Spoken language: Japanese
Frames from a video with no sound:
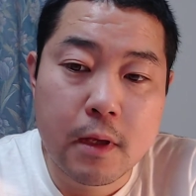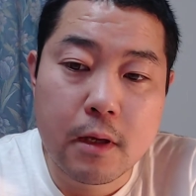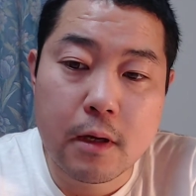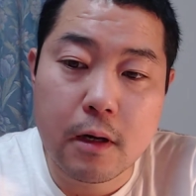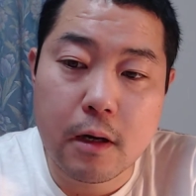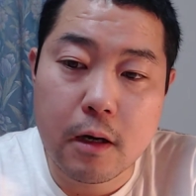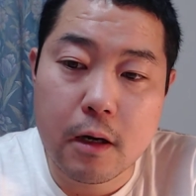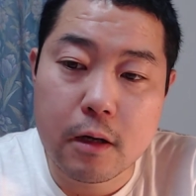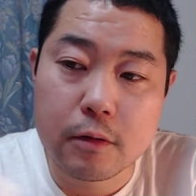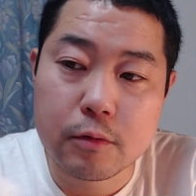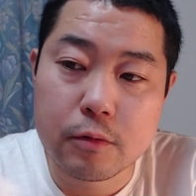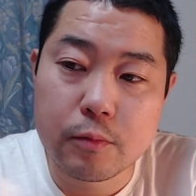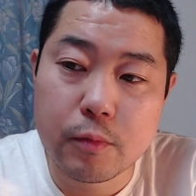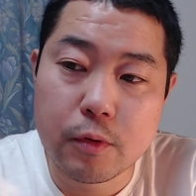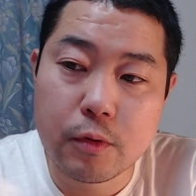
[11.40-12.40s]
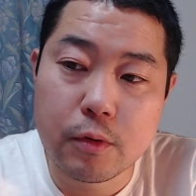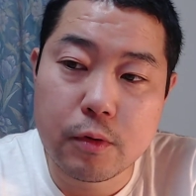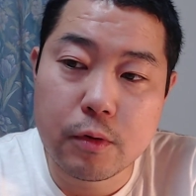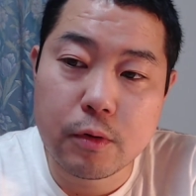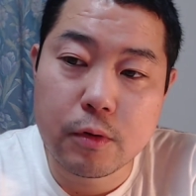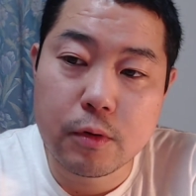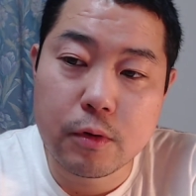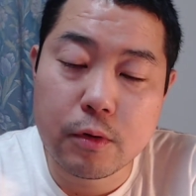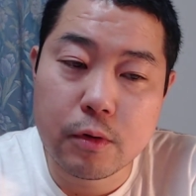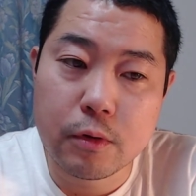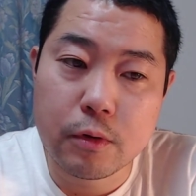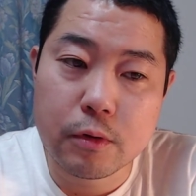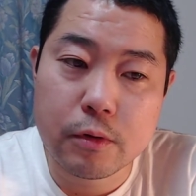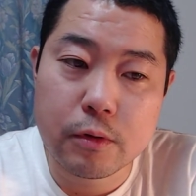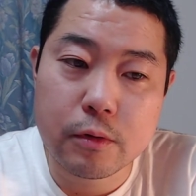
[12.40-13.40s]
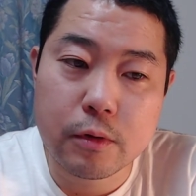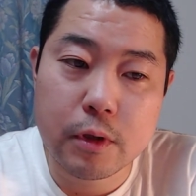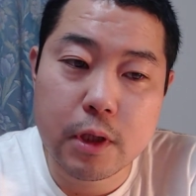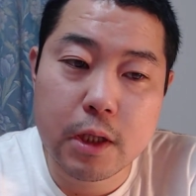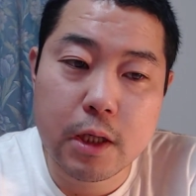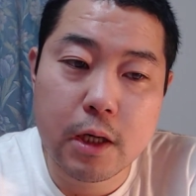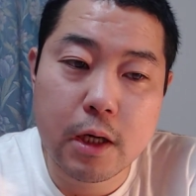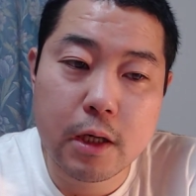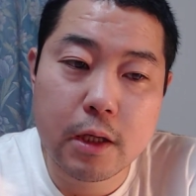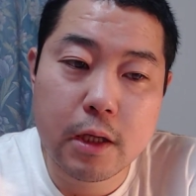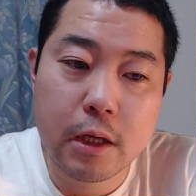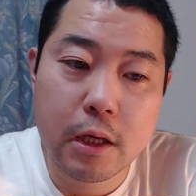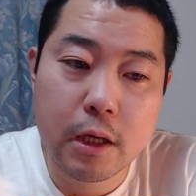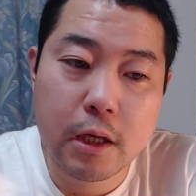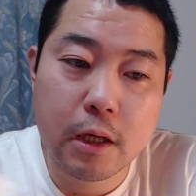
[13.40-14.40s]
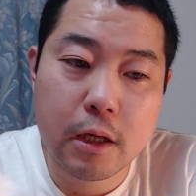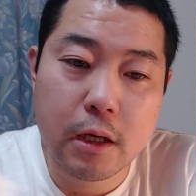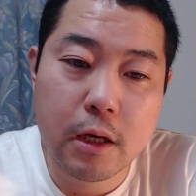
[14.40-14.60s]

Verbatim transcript: あの、もう、ちょっと一回ね、